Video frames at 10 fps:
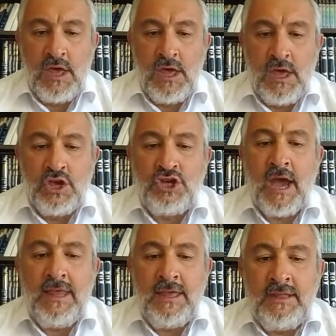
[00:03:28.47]
Chez
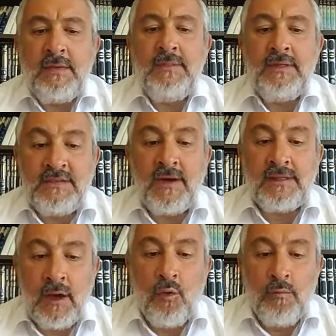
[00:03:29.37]
mitzvah
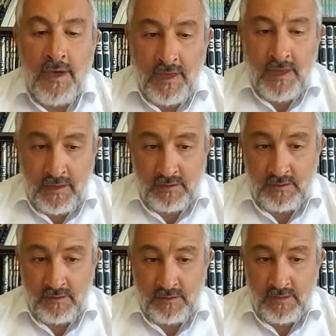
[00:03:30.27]

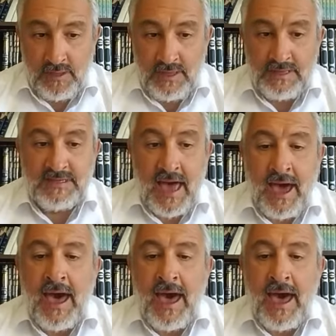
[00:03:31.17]
Zacha